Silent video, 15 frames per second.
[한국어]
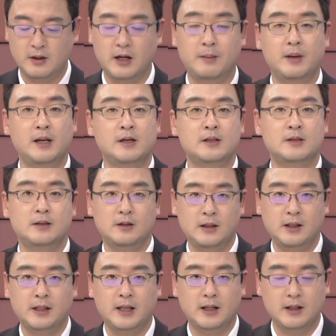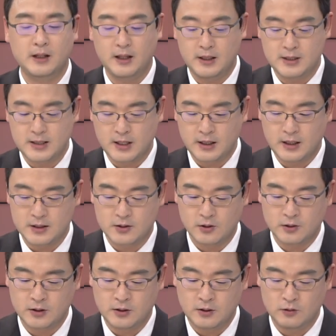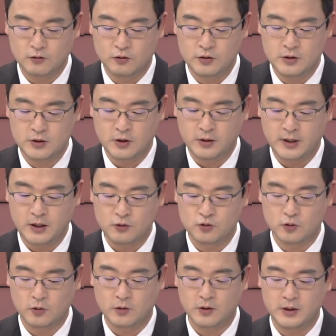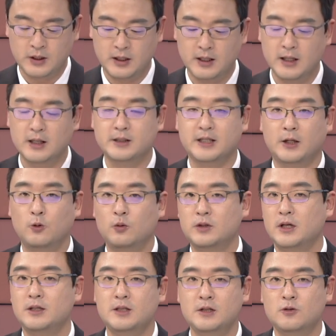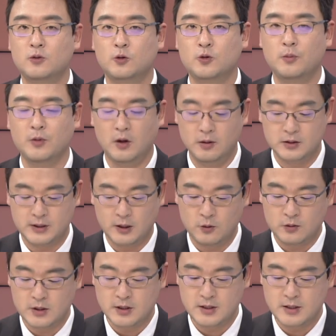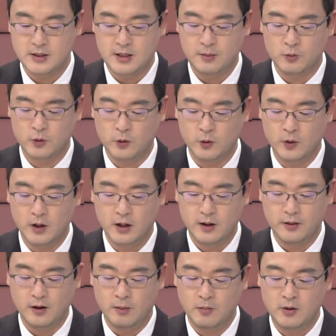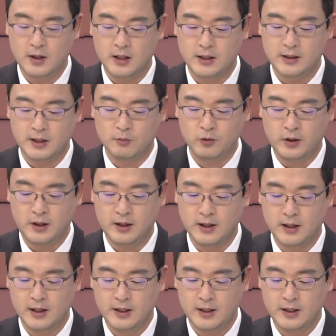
레벨 3 단계 이상에서는 운전의 주도권이 자동차 시스템으로 넘어가기 때문에